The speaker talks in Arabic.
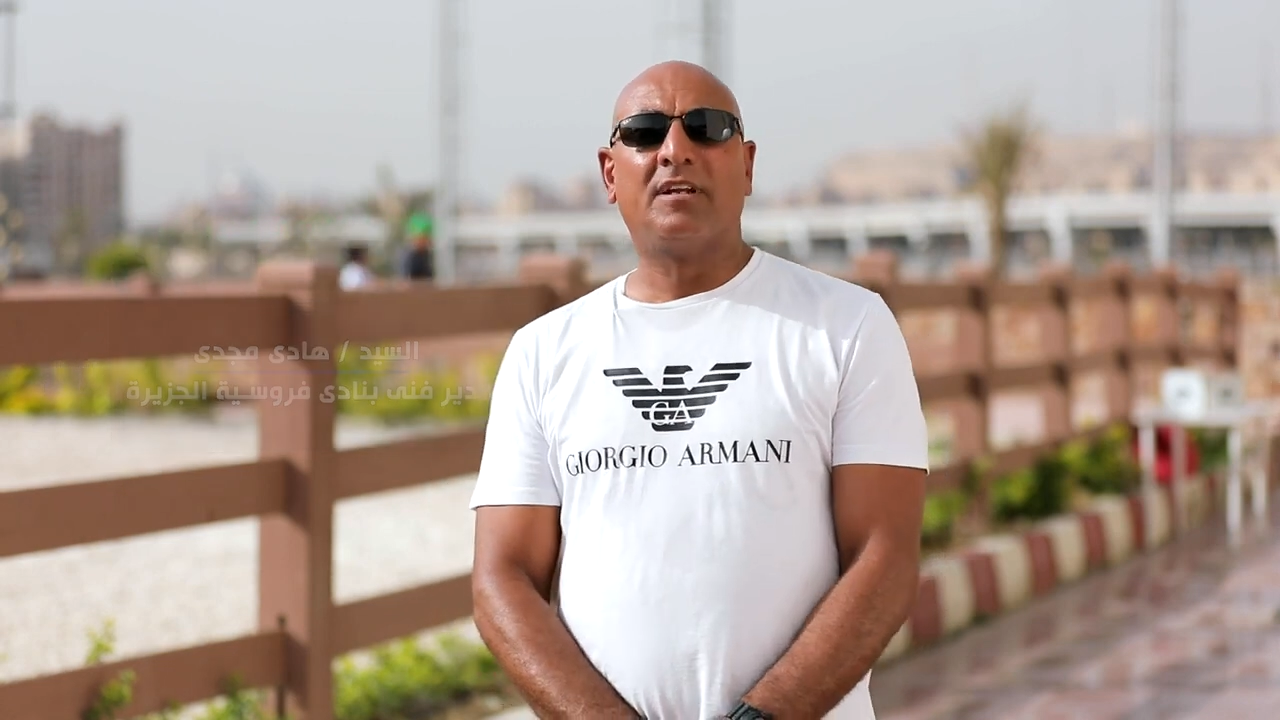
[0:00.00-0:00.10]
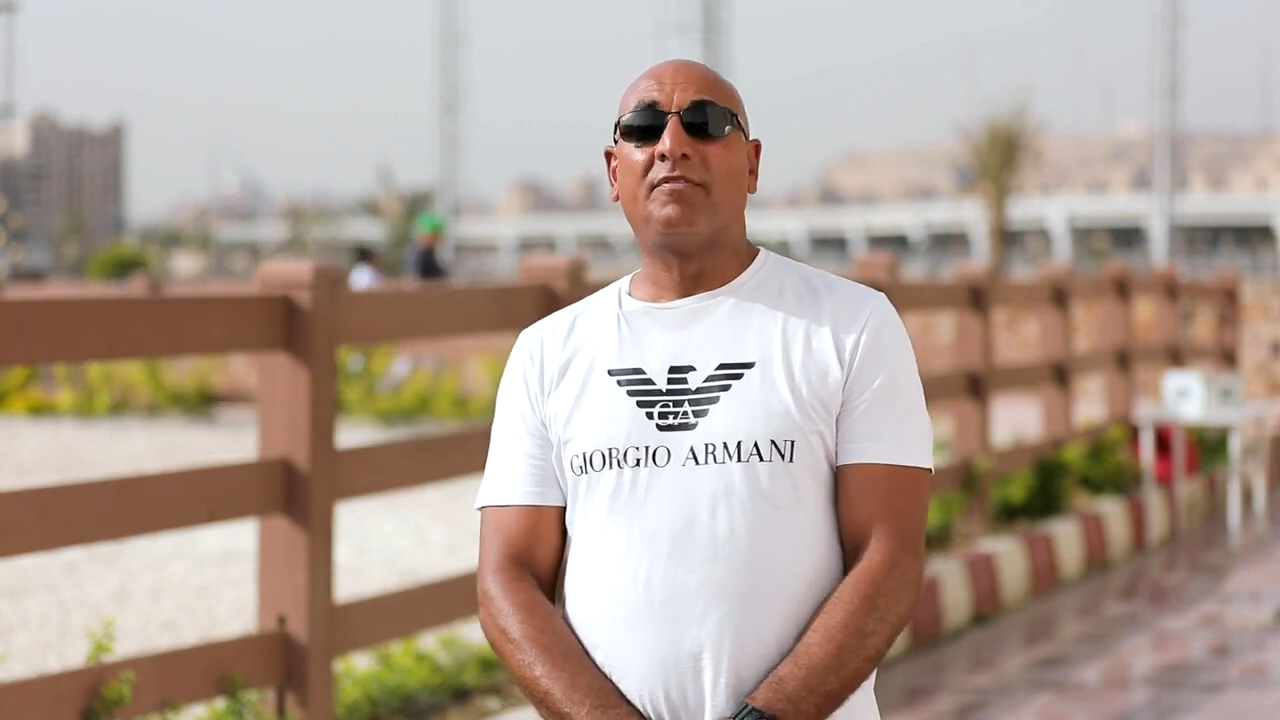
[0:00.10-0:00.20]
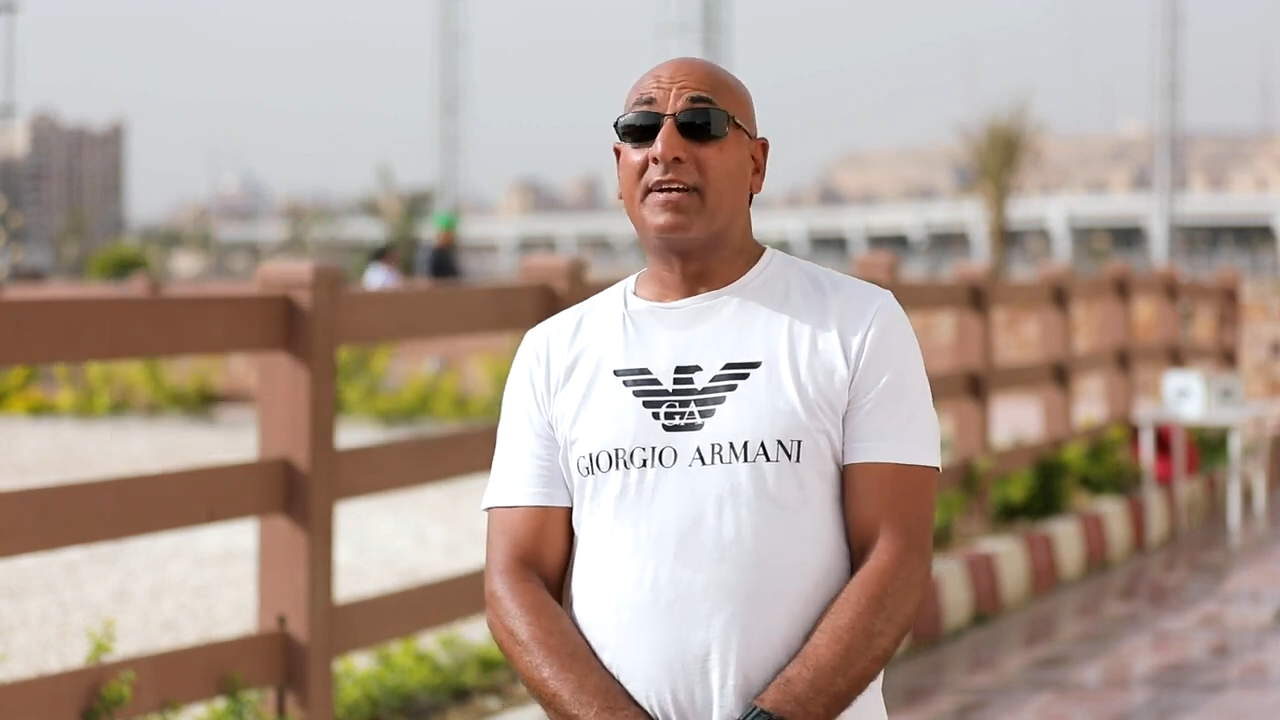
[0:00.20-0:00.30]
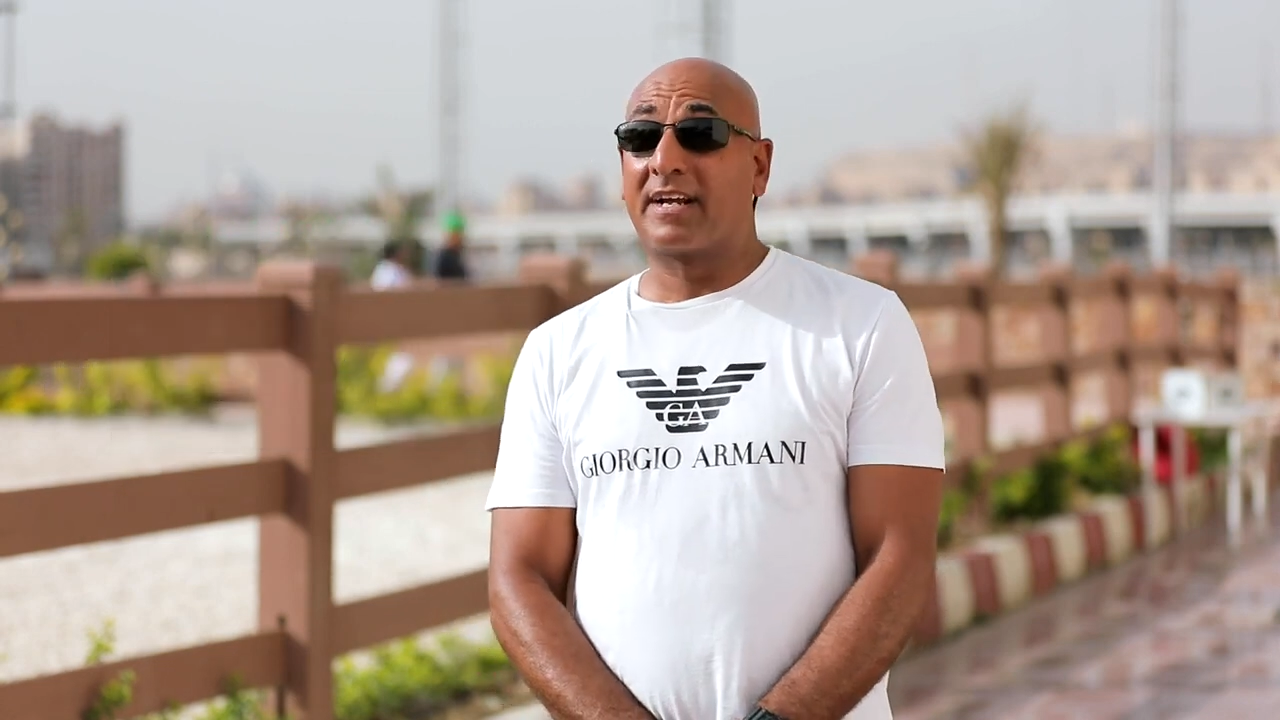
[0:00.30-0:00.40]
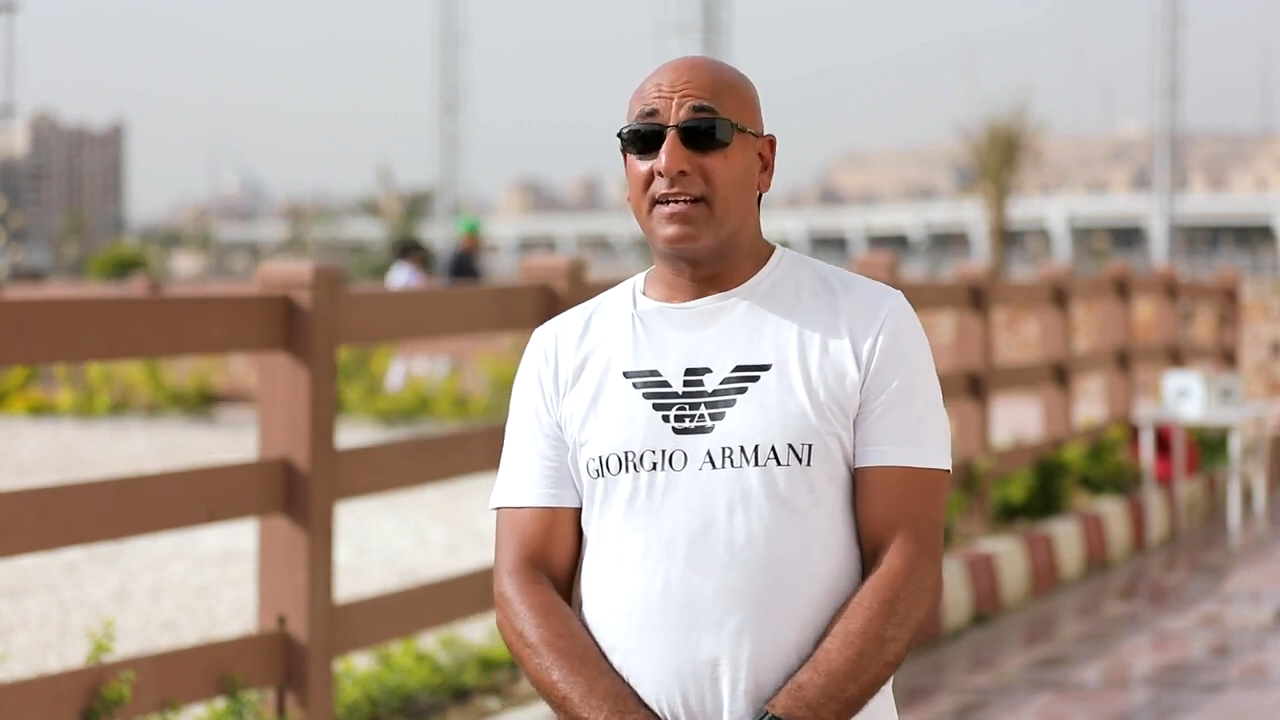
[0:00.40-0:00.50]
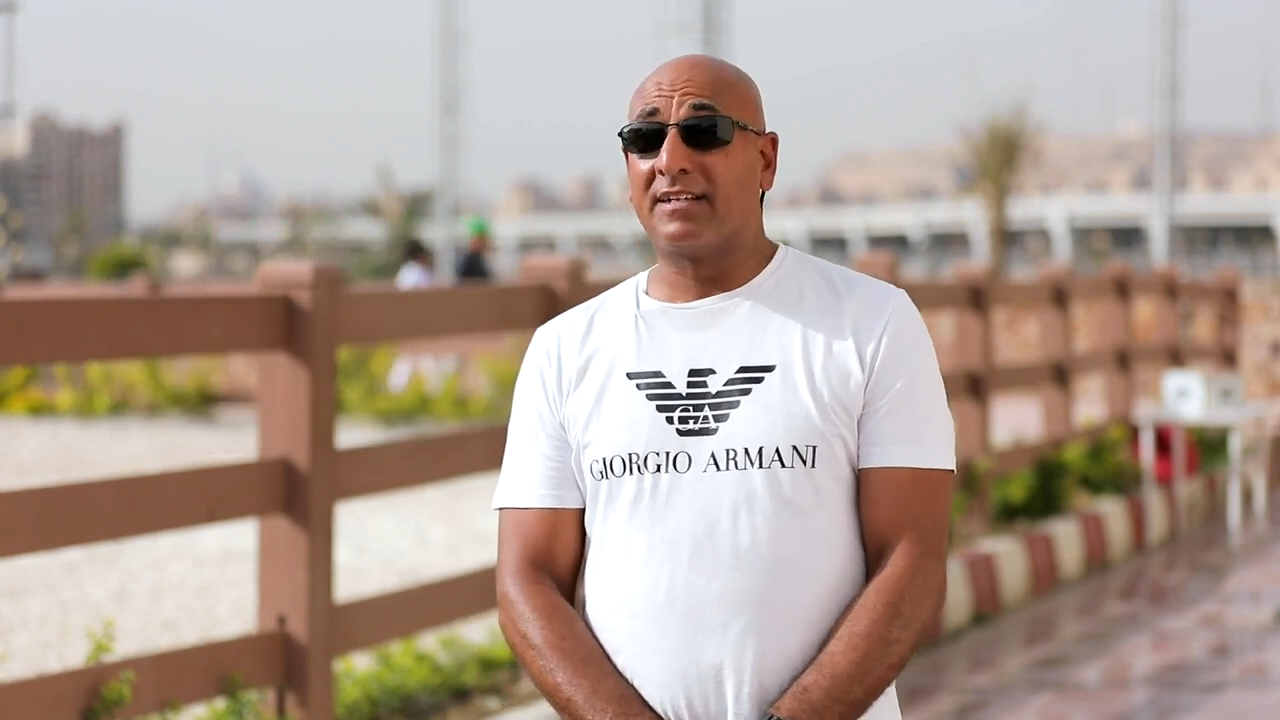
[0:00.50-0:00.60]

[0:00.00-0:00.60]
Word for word: الفرق